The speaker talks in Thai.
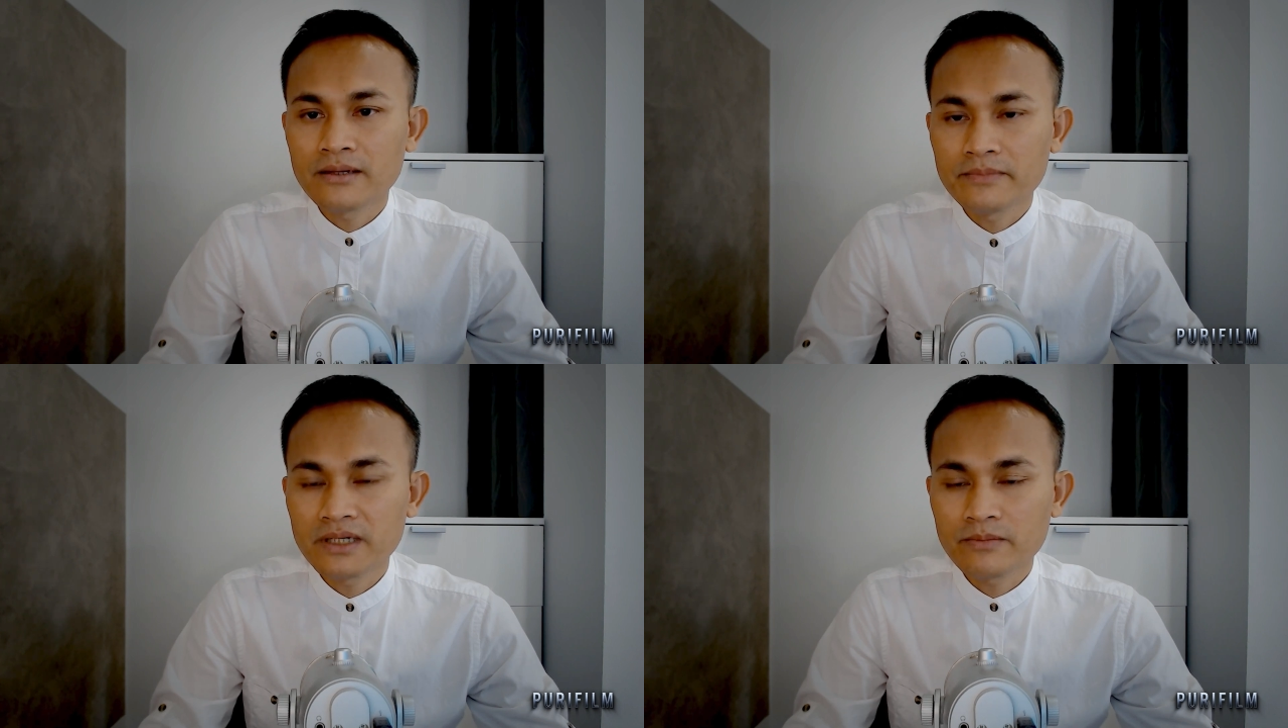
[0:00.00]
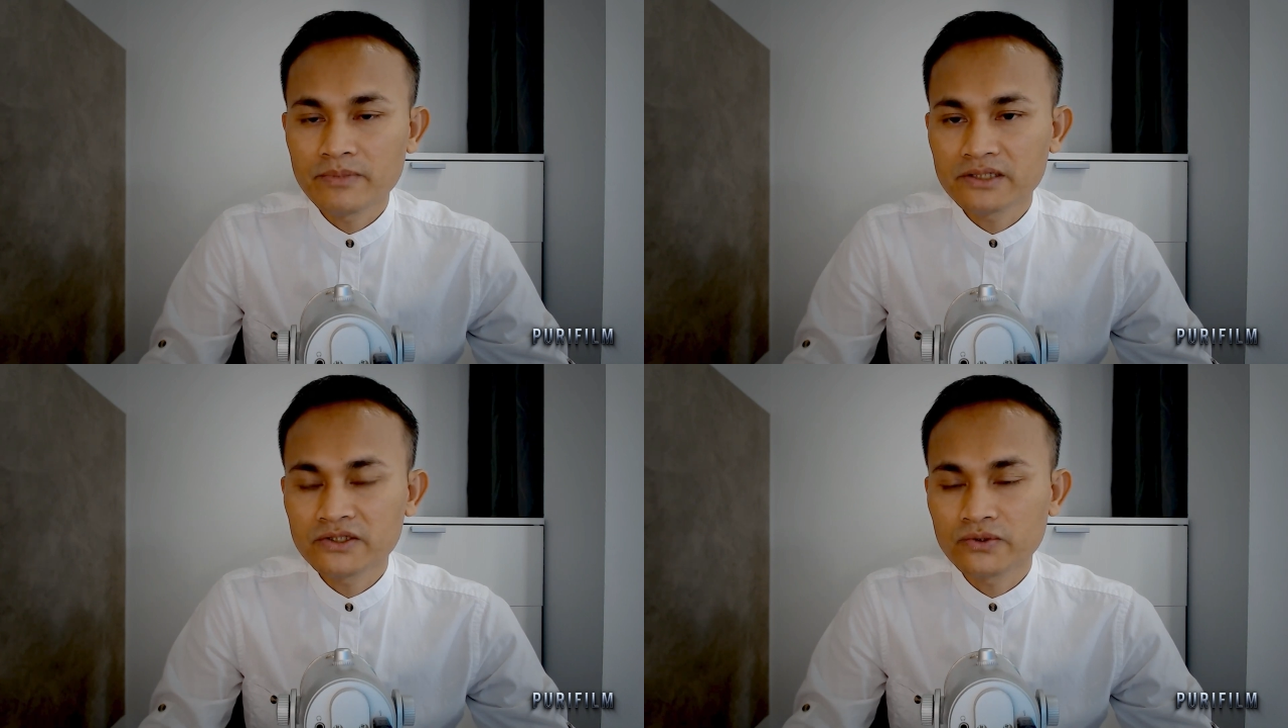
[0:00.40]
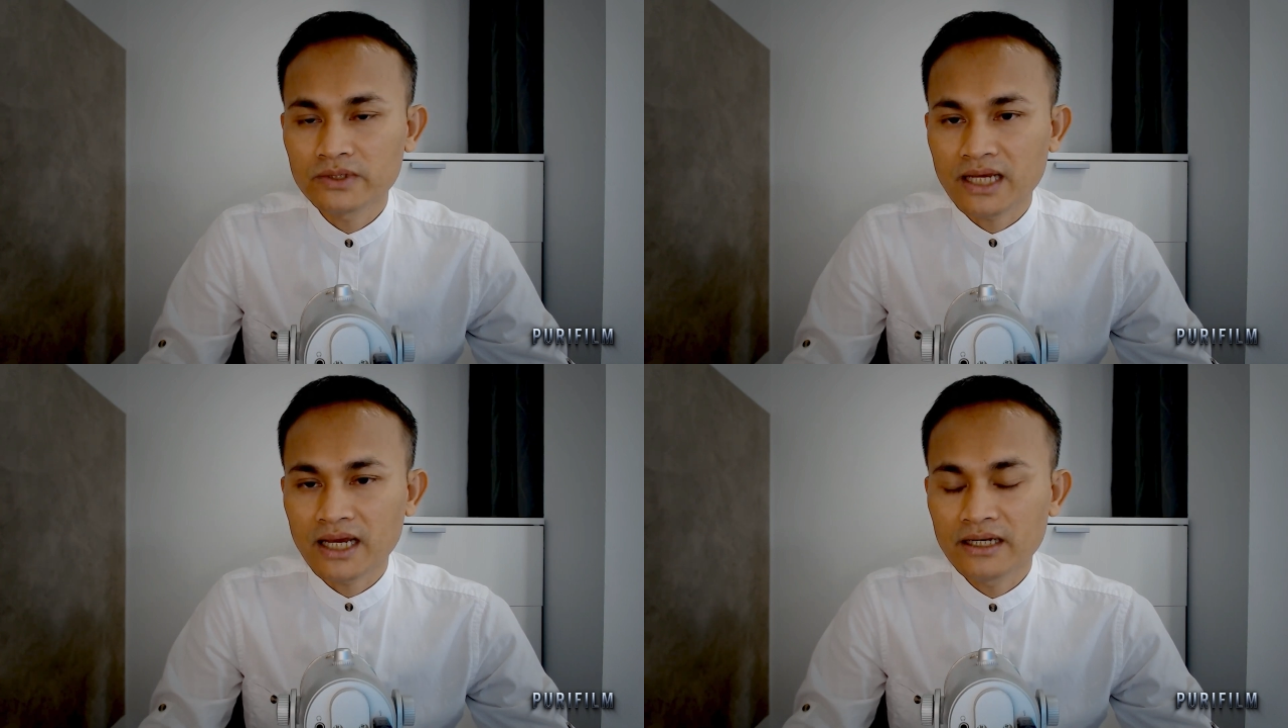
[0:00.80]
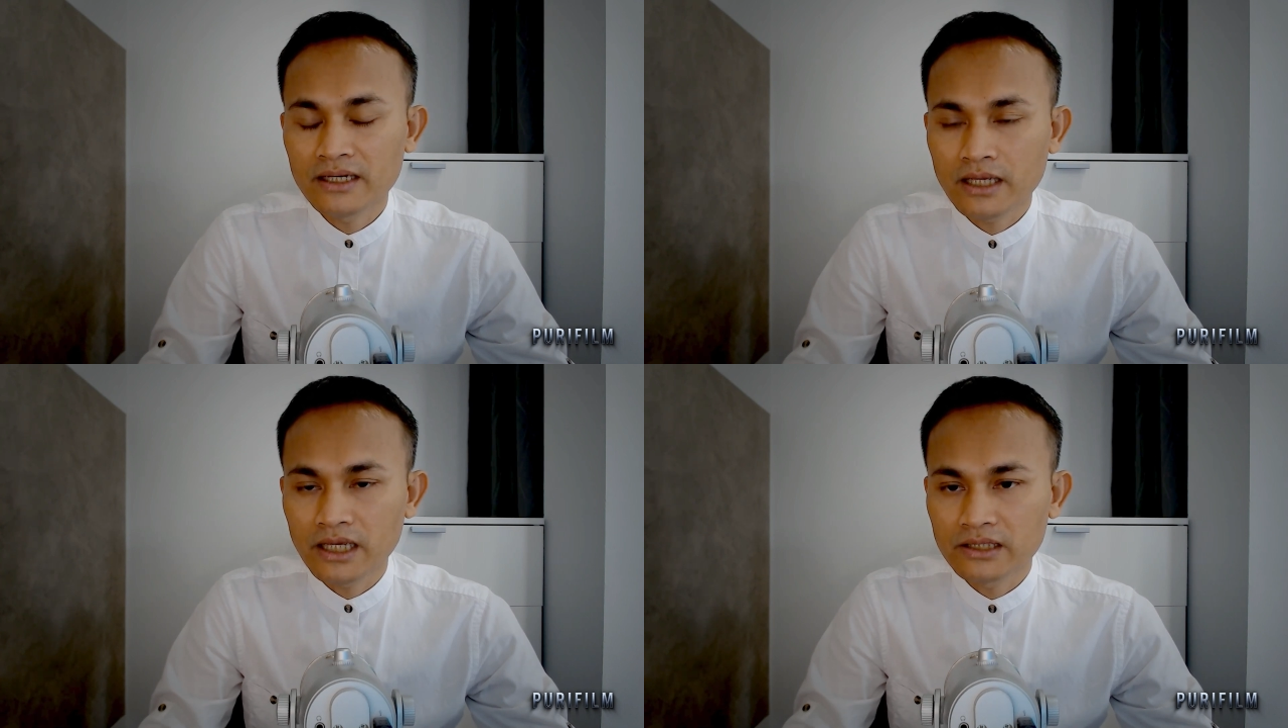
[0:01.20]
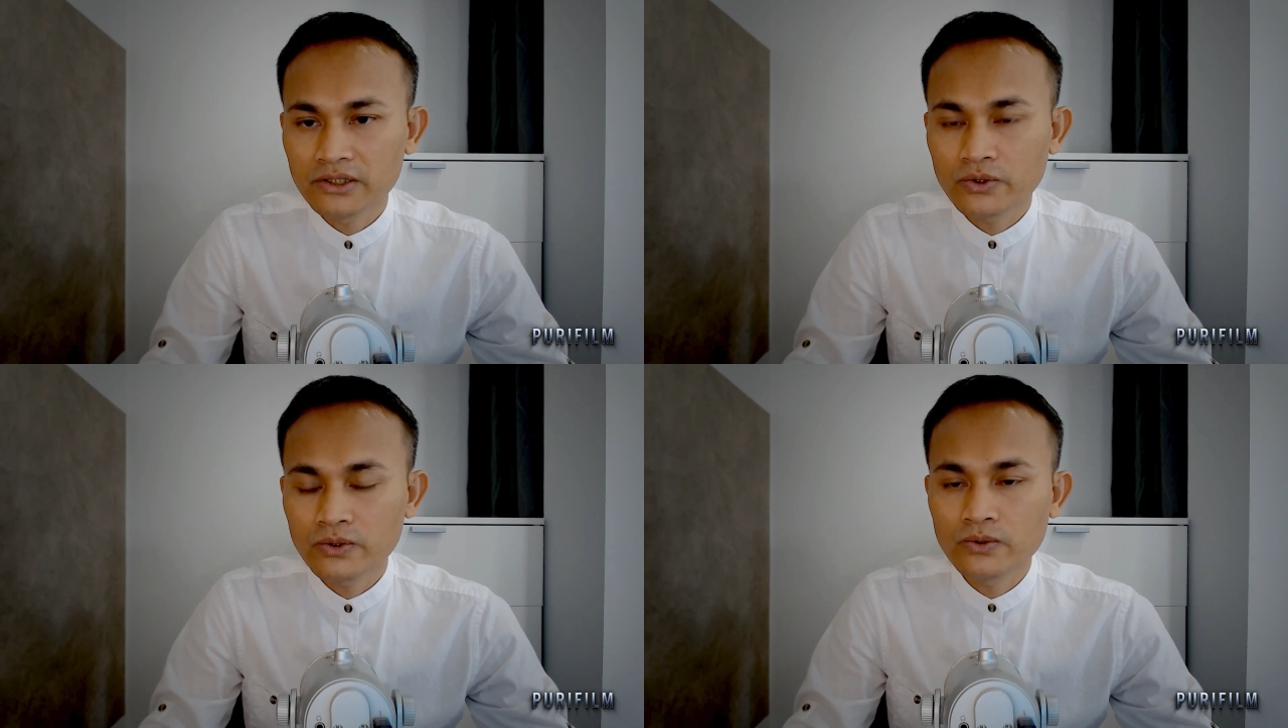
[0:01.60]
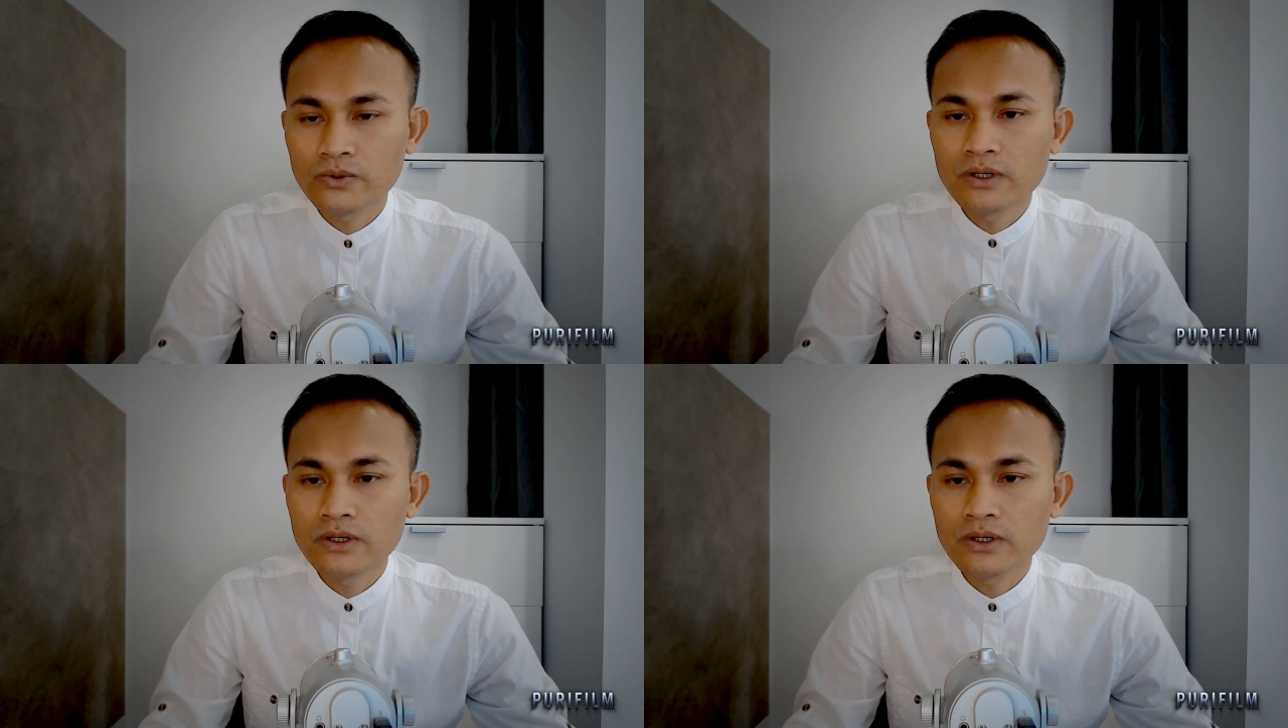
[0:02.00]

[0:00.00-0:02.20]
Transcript: เมื่อภิกษุนั้นเห็นอยู่